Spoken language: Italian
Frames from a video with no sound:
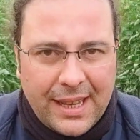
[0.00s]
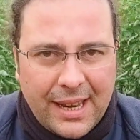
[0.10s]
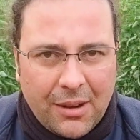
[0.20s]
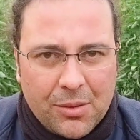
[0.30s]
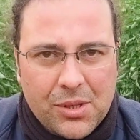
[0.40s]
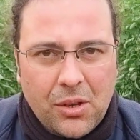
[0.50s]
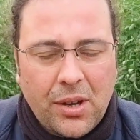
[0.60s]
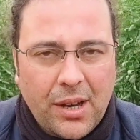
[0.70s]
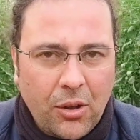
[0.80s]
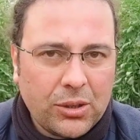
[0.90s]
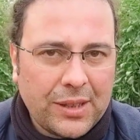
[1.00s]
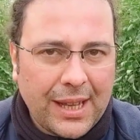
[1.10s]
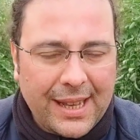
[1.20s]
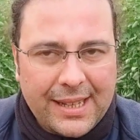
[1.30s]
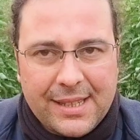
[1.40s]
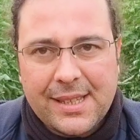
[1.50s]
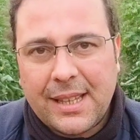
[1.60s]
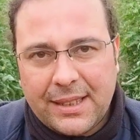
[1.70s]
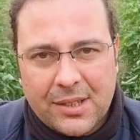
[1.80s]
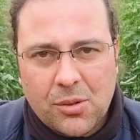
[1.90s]
della questione lotta agli
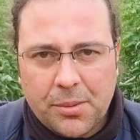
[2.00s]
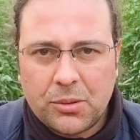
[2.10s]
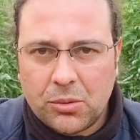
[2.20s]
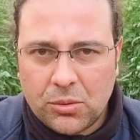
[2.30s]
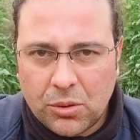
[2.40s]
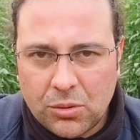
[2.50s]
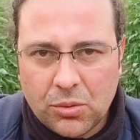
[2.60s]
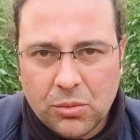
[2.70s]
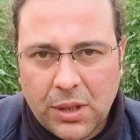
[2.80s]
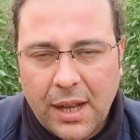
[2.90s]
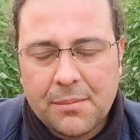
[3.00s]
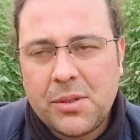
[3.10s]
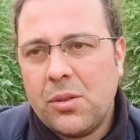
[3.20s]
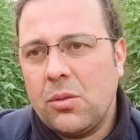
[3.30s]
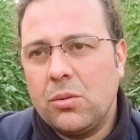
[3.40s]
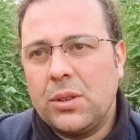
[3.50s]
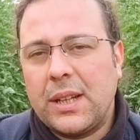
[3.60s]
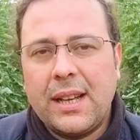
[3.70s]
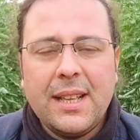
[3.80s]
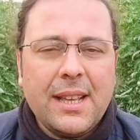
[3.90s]
insetti e soprattutto tuta
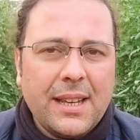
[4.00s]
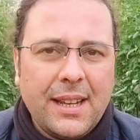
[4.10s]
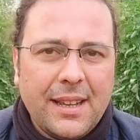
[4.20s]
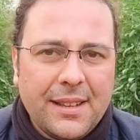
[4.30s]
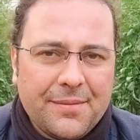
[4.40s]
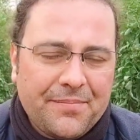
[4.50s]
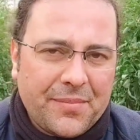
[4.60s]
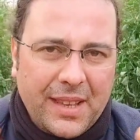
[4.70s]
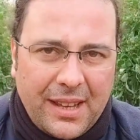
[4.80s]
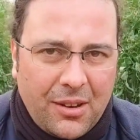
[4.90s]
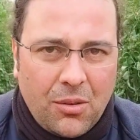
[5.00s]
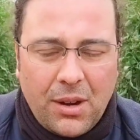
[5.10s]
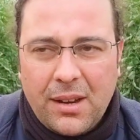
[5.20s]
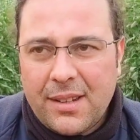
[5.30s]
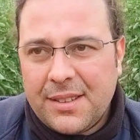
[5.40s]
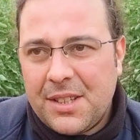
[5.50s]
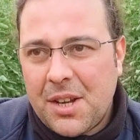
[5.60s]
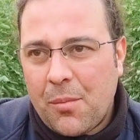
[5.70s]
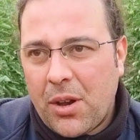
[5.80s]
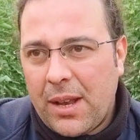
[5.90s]
assoluta le
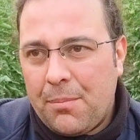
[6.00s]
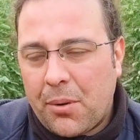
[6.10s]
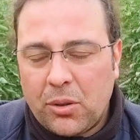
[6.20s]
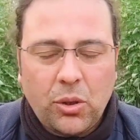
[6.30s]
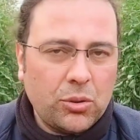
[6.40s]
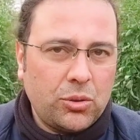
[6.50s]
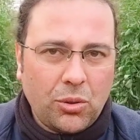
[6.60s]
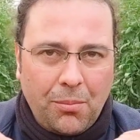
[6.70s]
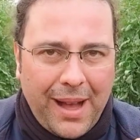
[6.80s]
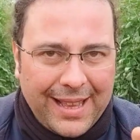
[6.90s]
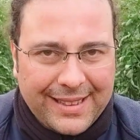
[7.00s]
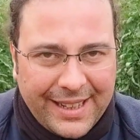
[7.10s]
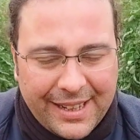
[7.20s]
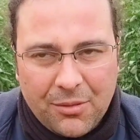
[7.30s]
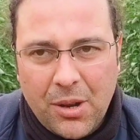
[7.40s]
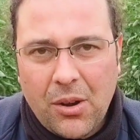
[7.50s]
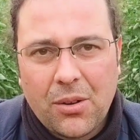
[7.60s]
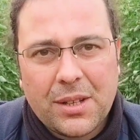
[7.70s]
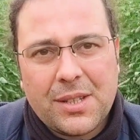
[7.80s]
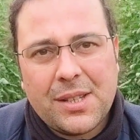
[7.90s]
diciamo che il prodotto madre, quello
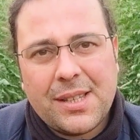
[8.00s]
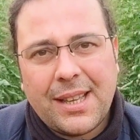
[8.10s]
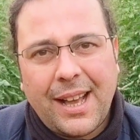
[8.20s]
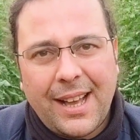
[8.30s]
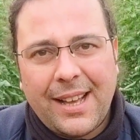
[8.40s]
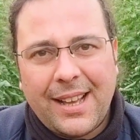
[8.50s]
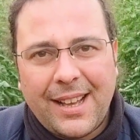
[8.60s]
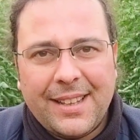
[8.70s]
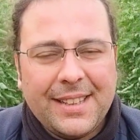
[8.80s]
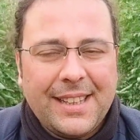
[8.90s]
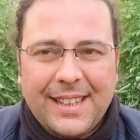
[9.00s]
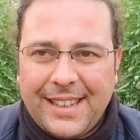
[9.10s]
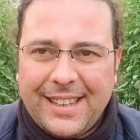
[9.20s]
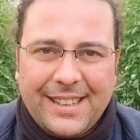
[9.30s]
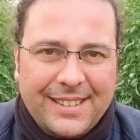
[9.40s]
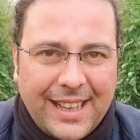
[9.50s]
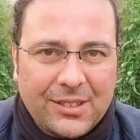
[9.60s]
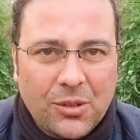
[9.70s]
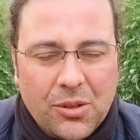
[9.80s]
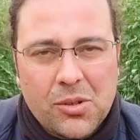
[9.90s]
che ci sta eh,
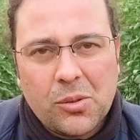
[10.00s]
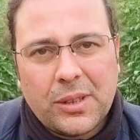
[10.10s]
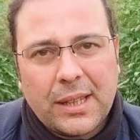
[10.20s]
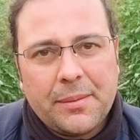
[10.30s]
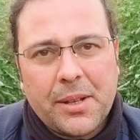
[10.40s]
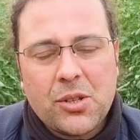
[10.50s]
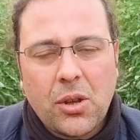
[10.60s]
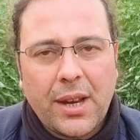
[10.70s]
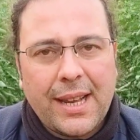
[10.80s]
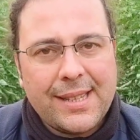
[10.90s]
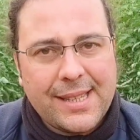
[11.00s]
dando risultati maggiori, è il